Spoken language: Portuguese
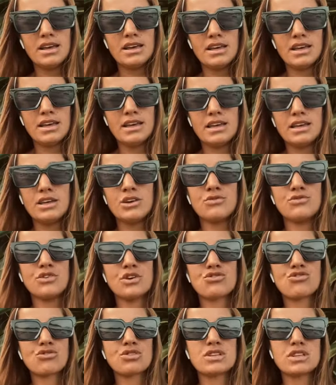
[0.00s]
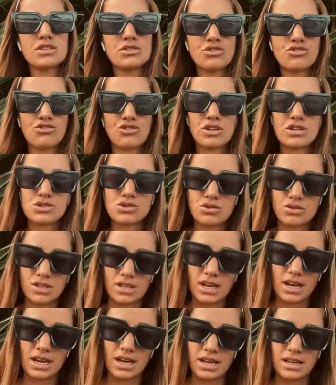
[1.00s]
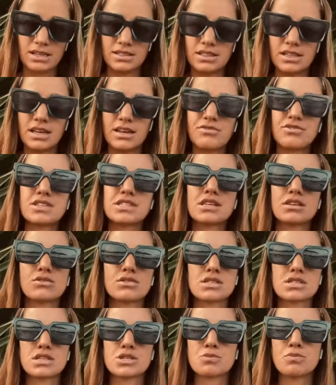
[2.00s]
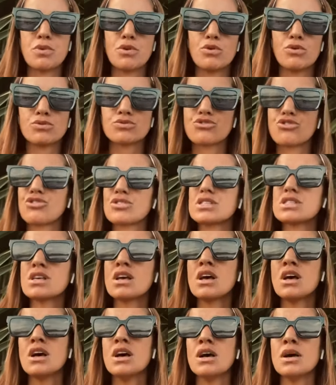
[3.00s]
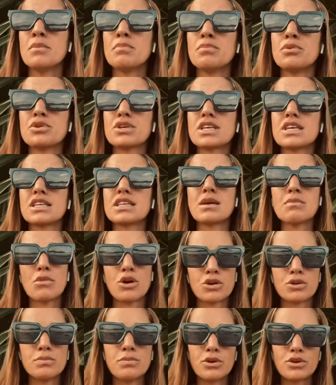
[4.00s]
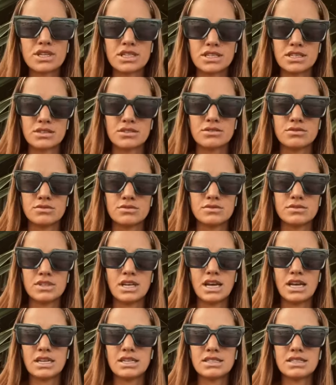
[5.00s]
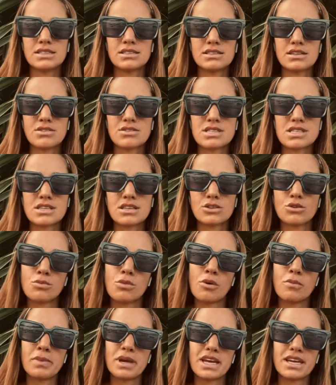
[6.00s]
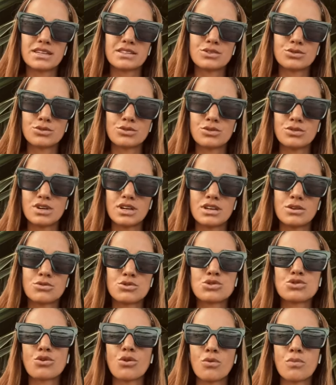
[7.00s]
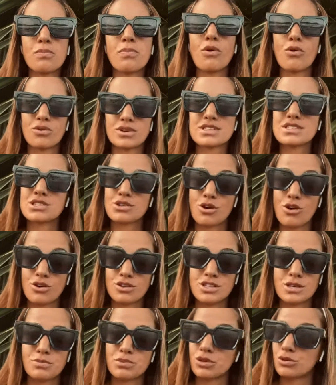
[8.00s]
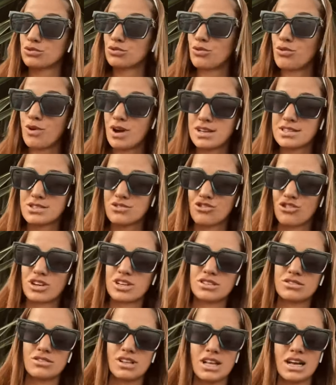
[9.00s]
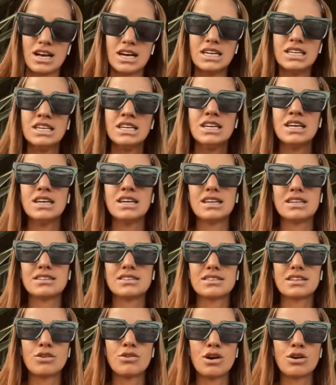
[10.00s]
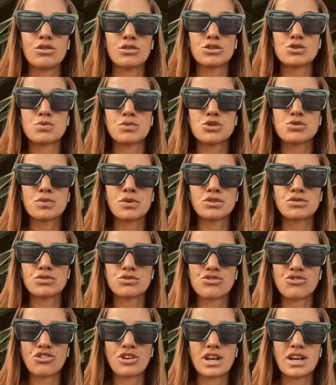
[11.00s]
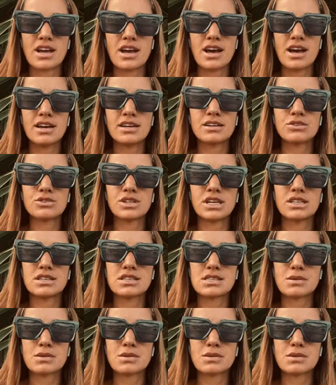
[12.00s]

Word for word: É, eu vou ajudando a direcionar, né, fazendo essas pontes, porque demora um pouquinho, né? Então assim, no momento eu estou um pouco ansiosa porque eu estou quase chegando lá então agora os meus produtos chegaram, né?